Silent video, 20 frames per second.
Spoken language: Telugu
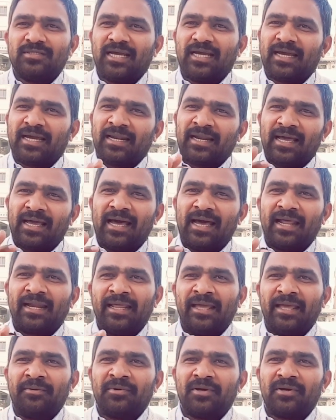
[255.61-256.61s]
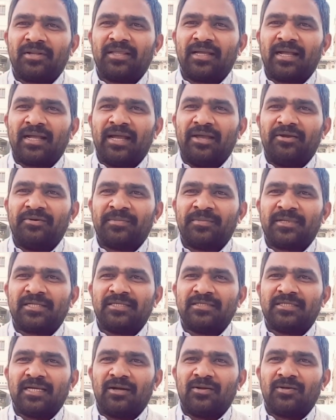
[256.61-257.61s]
జగన్ గారిని ఏ విధంగా
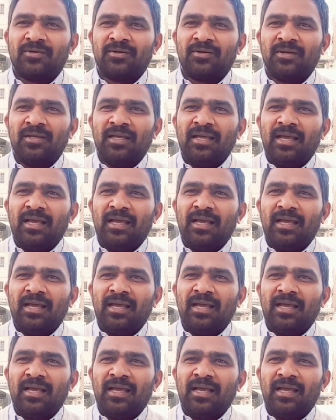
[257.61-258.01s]
విమర్శించాడో